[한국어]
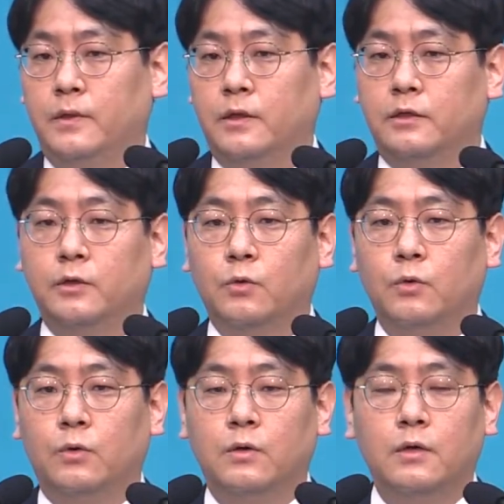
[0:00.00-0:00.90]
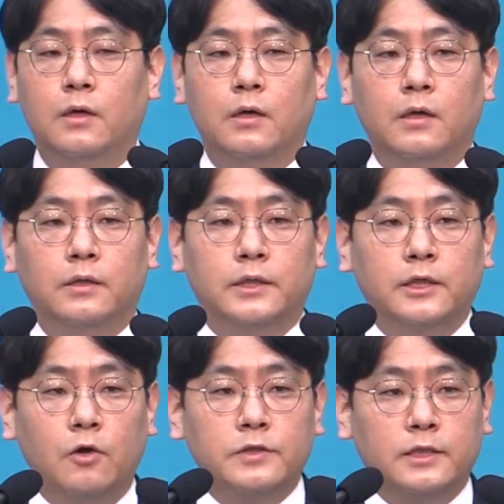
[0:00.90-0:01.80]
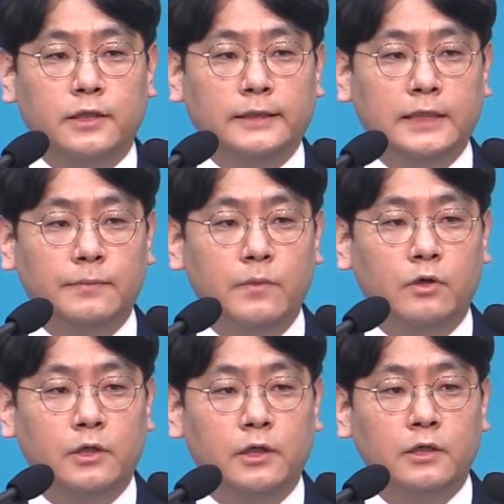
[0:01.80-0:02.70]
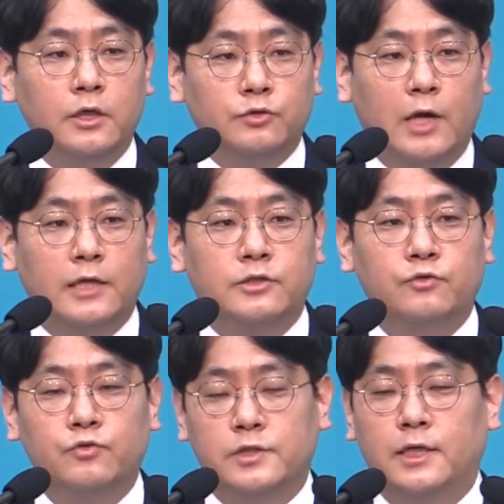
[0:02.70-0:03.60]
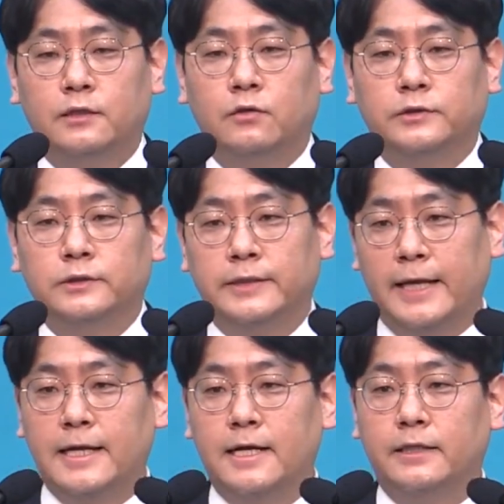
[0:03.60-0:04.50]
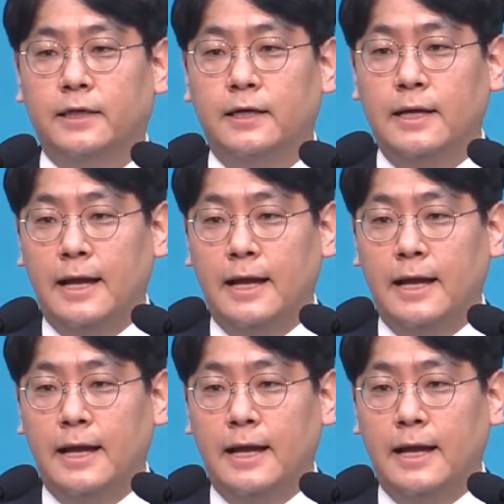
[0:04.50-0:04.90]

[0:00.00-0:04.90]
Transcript: 그리고 이 형제들의 생명을 좌지우지하는 것은 내가 아니라